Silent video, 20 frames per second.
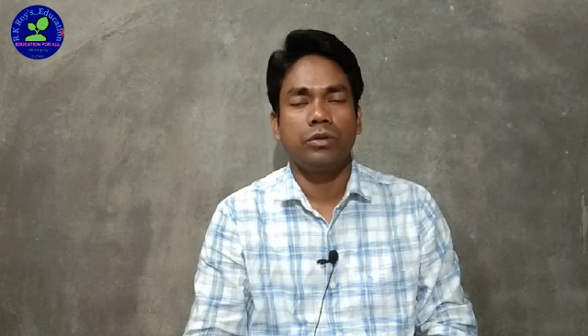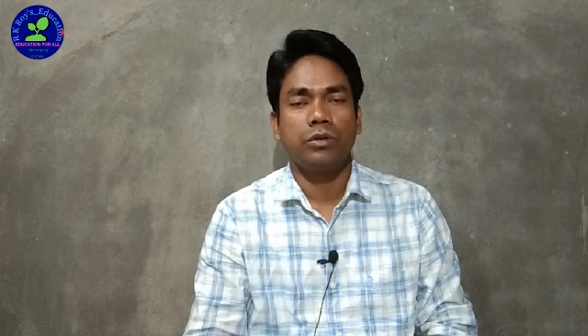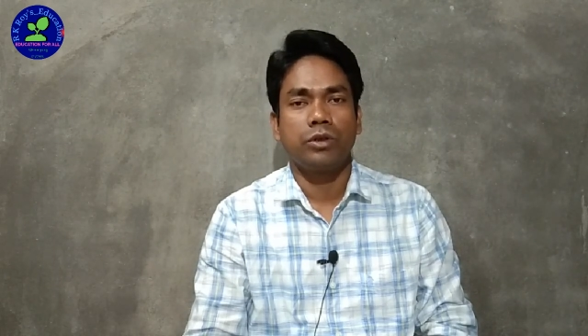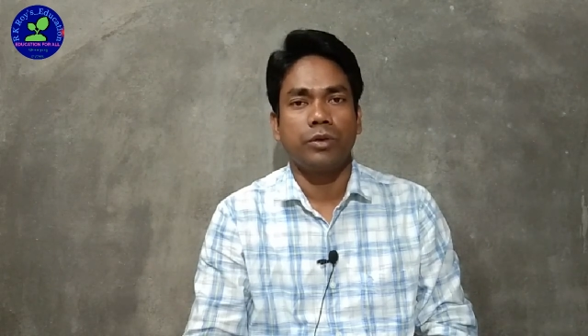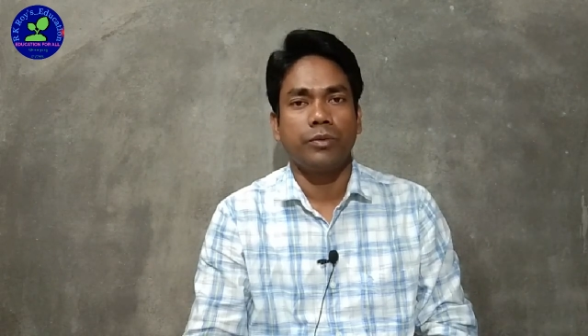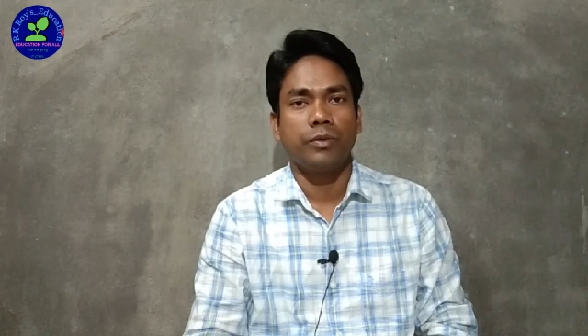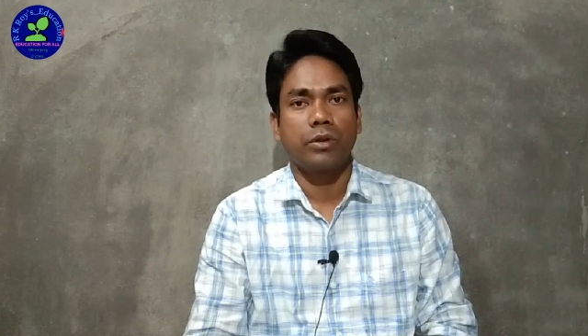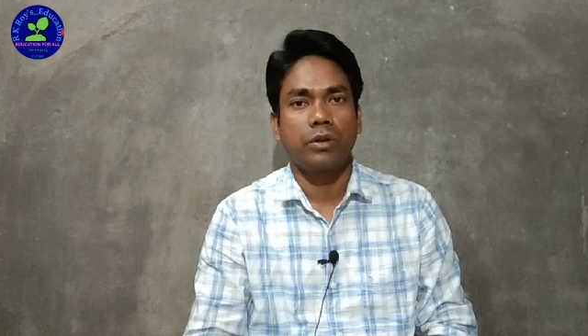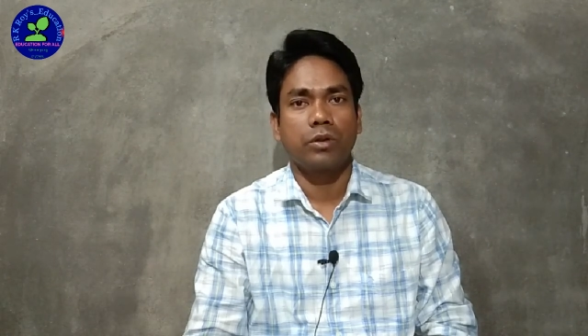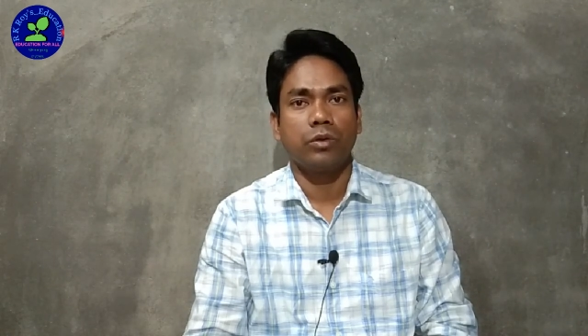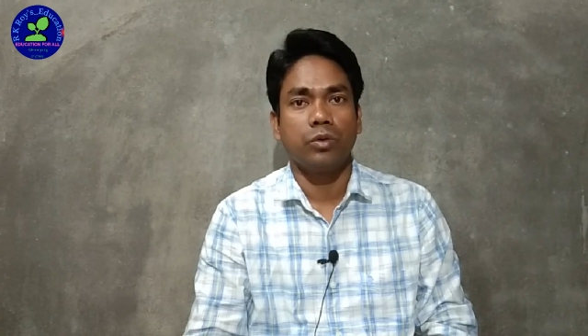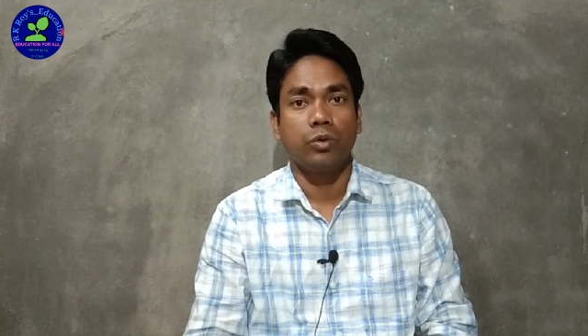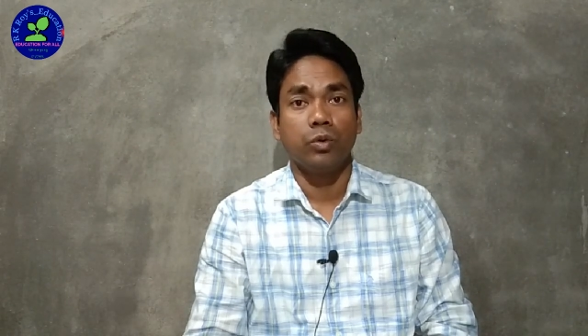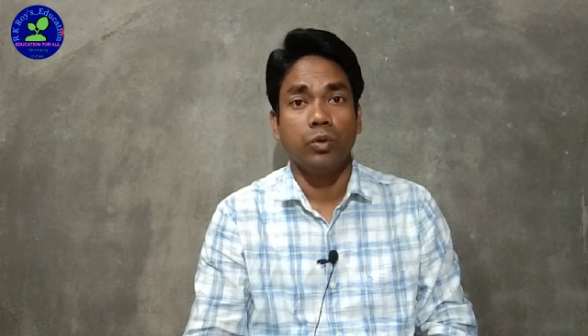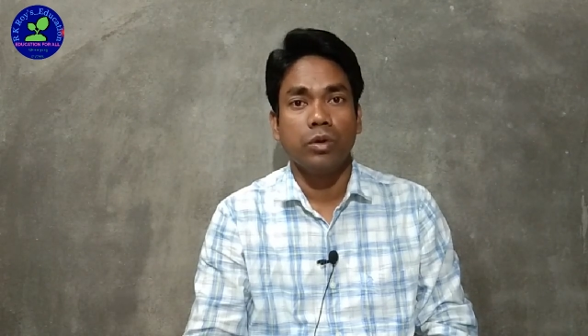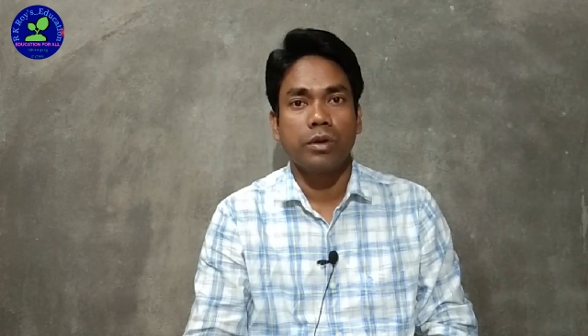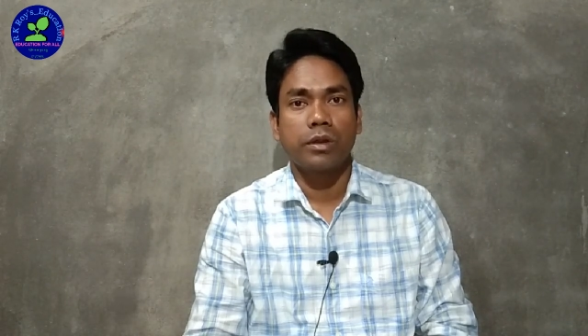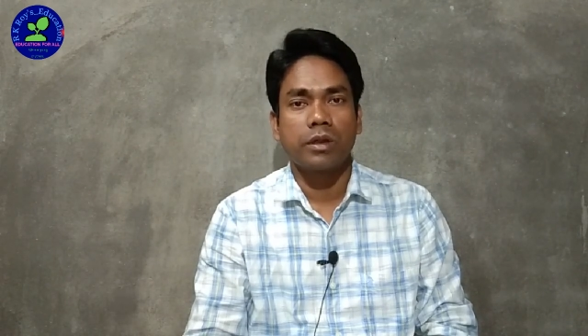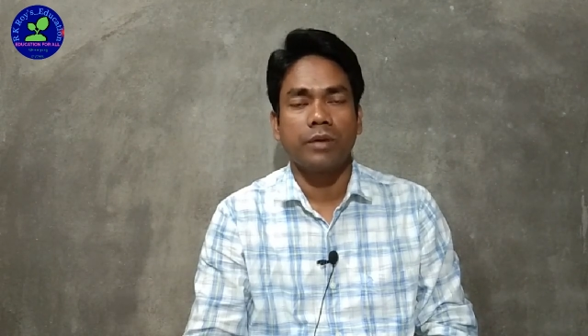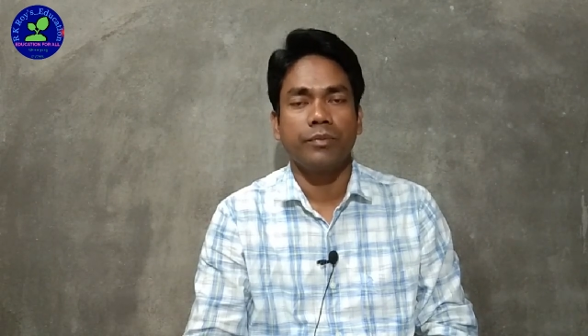সমস্ত
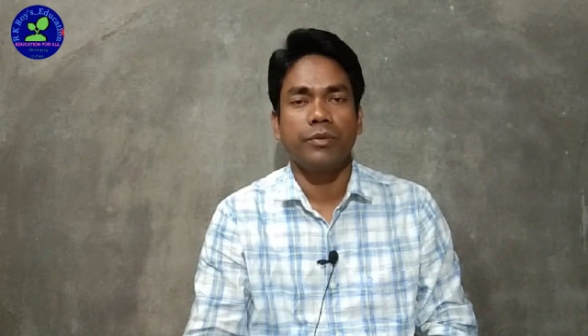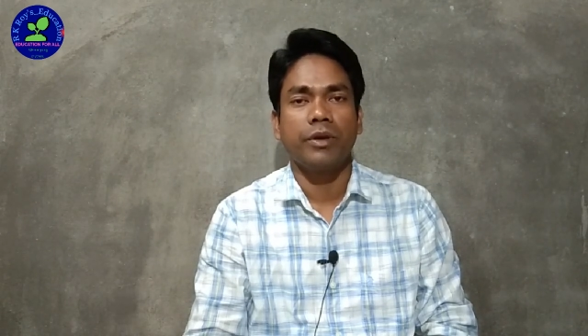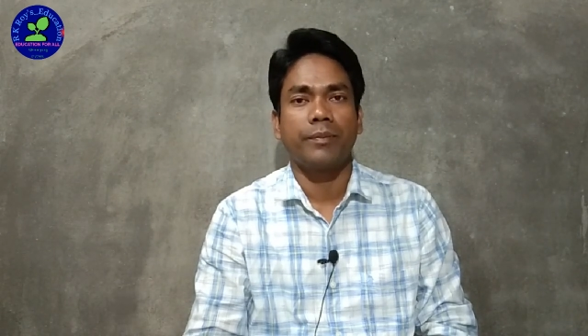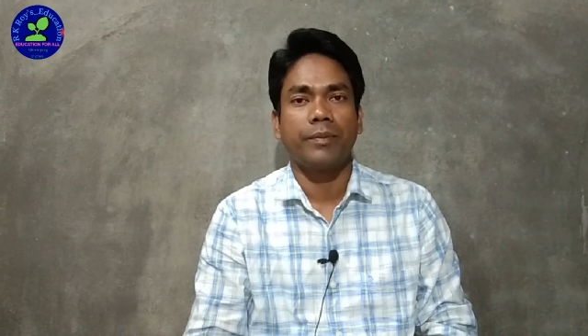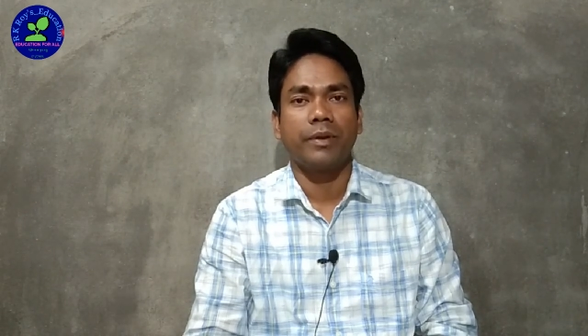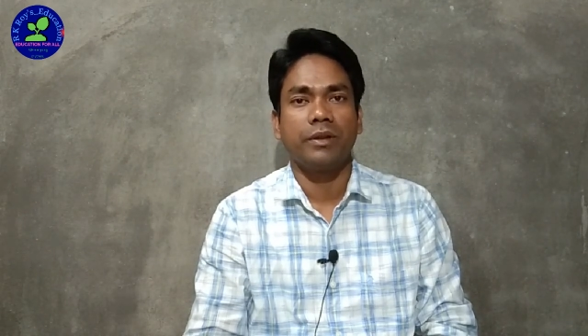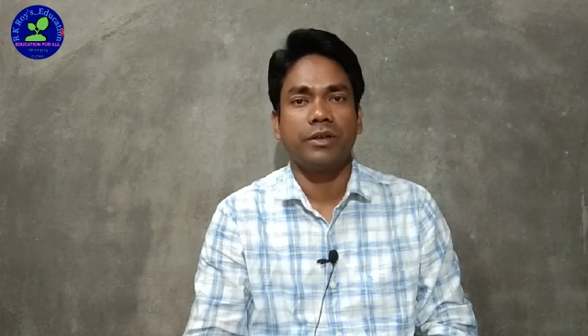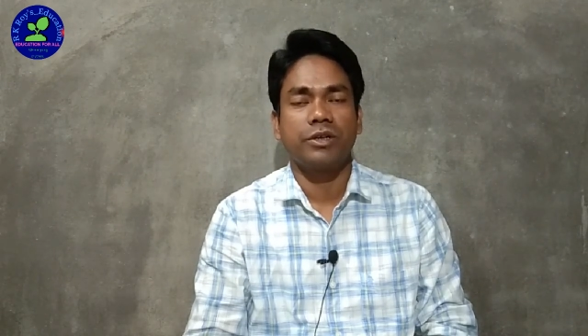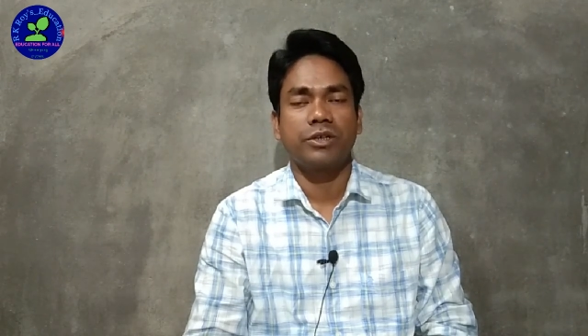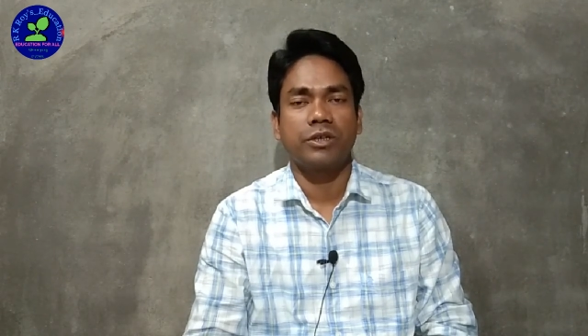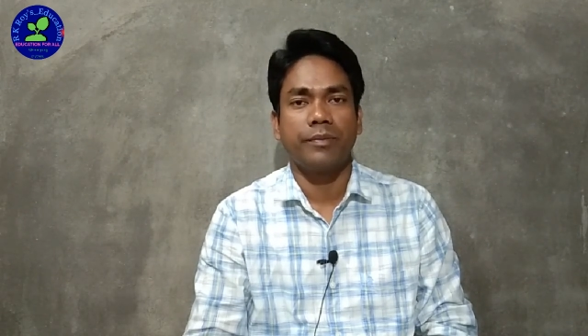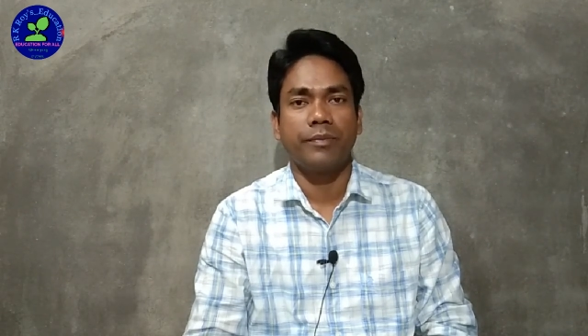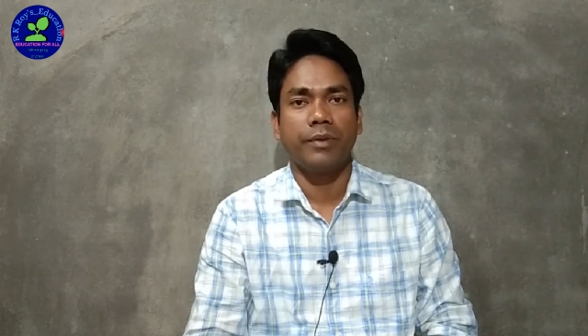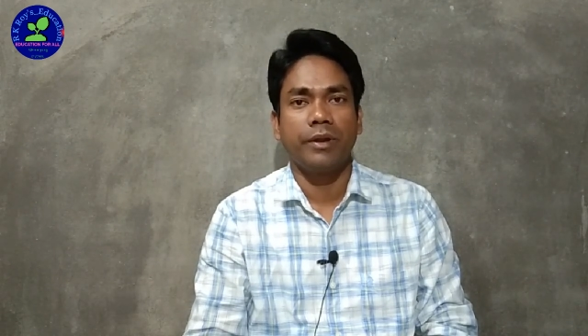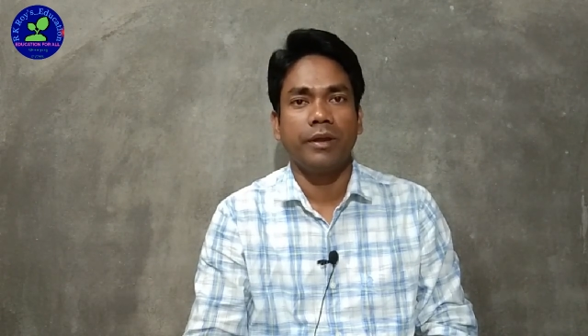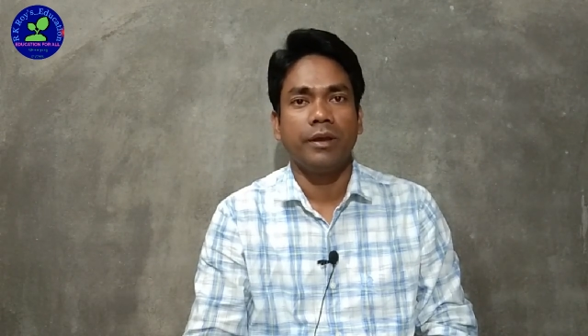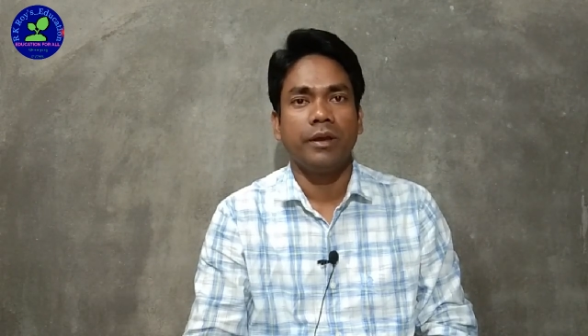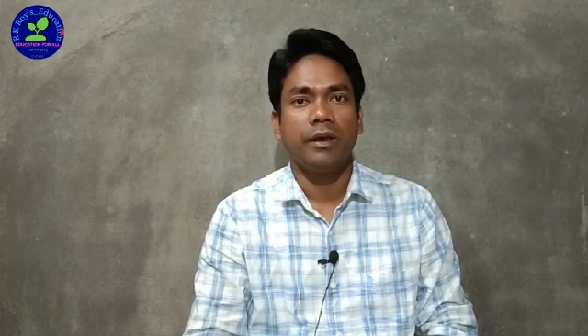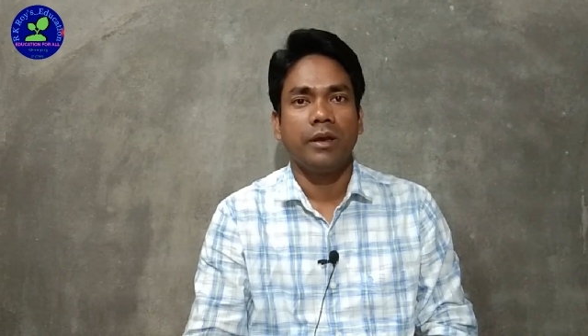রুলস আমি আপনাদের সামনে